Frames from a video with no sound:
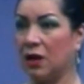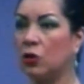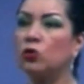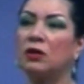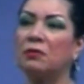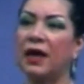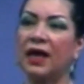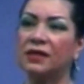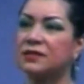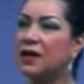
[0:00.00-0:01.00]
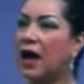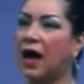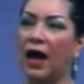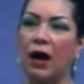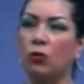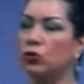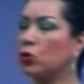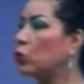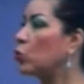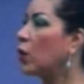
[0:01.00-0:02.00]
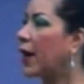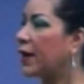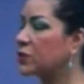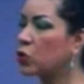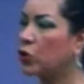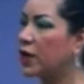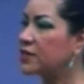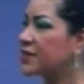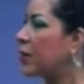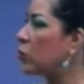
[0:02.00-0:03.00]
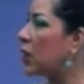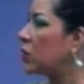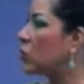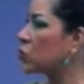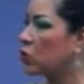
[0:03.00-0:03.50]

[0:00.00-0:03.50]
no te vayas a otros lugares con el celo de Dios,